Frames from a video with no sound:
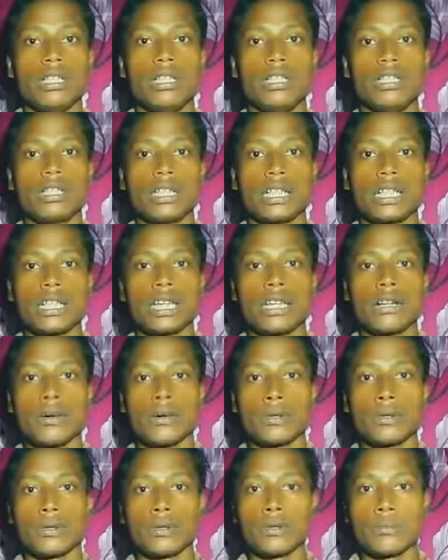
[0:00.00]
নিজেকে
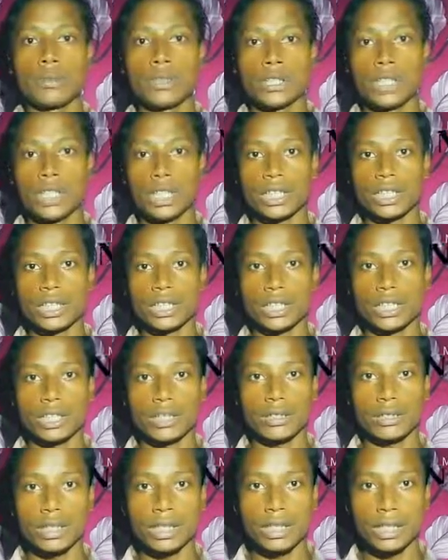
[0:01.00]
অন্ধবিশ্বাসে
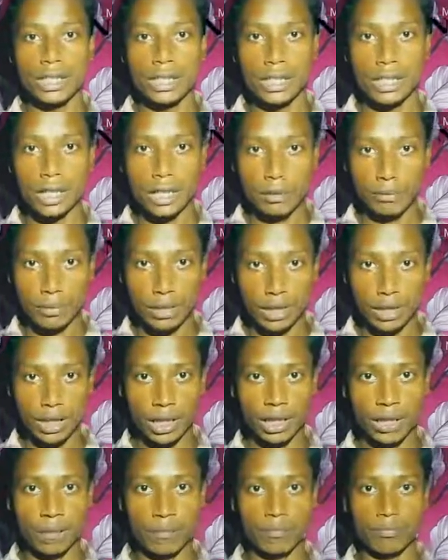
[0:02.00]
ঢেলে রাখবেন
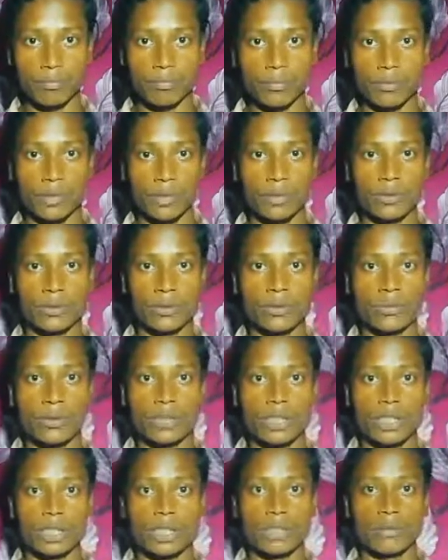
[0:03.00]
না
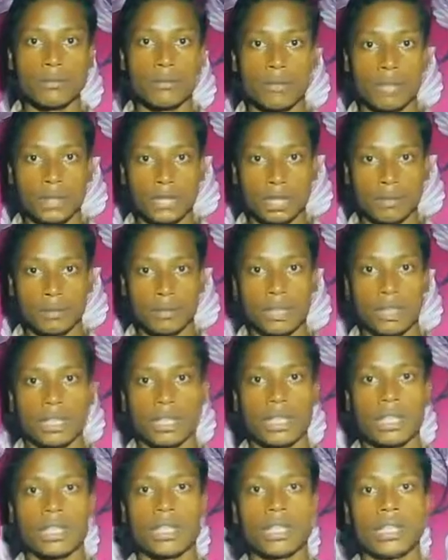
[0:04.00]
অন্ধবিশ্বাসে ভরে রাখবেন না